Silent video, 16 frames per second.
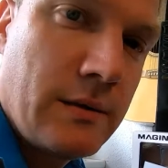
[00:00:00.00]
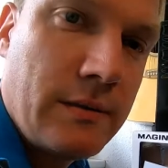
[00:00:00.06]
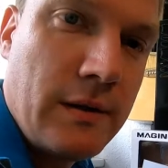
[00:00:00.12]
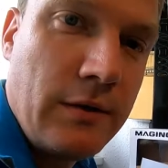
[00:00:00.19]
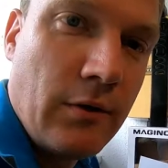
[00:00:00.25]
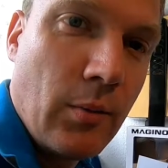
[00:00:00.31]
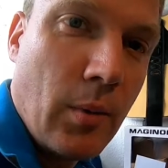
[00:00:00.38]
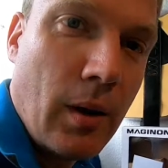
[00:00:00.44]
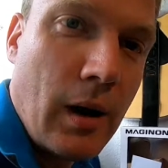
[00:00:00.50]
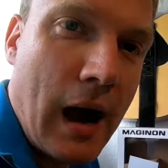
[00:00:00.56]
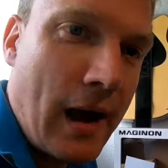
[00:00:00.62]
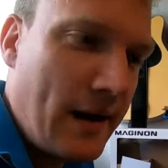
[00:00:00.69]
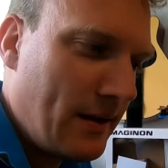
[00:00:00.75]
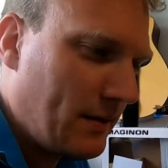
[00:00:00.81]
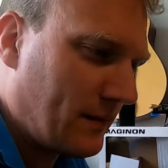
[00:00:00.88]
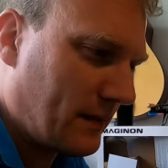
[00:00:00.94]
die Nummer
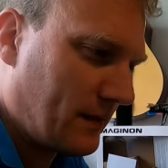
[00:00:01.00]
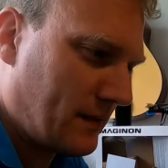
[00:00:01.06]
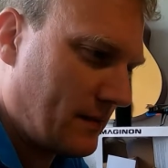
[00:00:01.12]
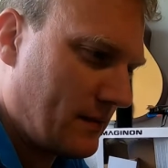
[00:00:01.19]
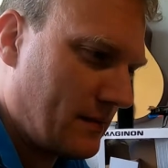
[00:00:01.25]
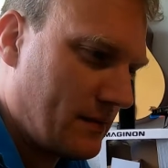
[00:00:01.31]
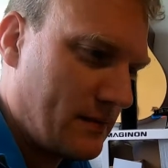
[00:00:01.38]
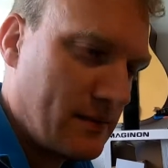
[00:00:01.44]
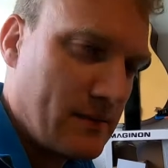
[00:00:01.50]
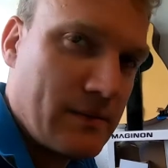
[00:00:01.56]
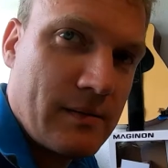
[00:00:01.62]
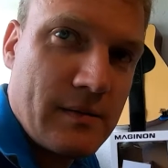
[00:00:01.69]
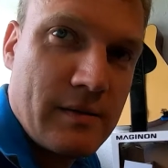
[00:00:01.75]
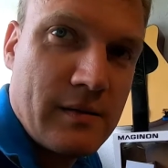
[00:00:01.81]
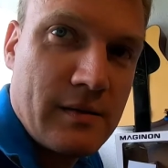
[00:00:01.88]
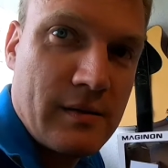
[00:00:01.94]
1,
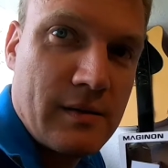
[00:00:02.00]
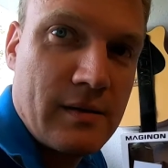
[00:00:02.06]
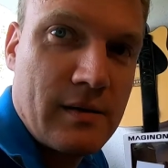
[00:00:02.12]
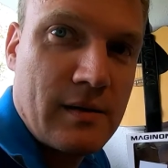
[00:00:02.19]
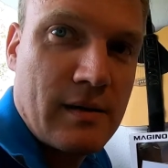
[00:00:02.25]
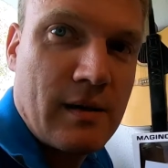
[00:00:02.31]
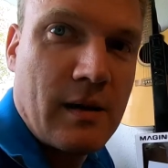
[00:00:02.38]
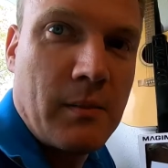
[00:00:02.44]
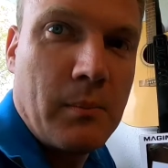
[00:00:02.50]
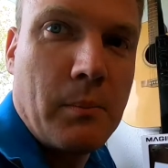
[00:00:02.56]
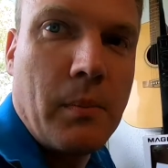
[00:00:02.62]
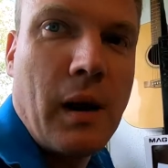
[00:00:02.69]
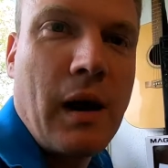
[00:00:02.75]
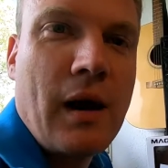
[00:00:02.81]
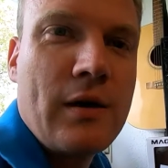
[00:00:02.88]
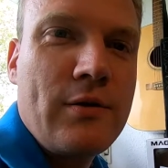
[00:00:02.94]

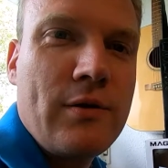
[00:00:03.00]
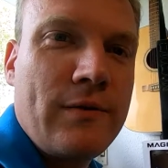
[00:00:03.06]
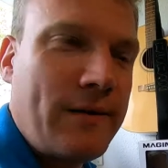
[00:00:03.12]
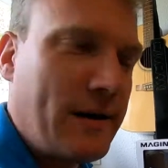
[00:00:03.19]
Mario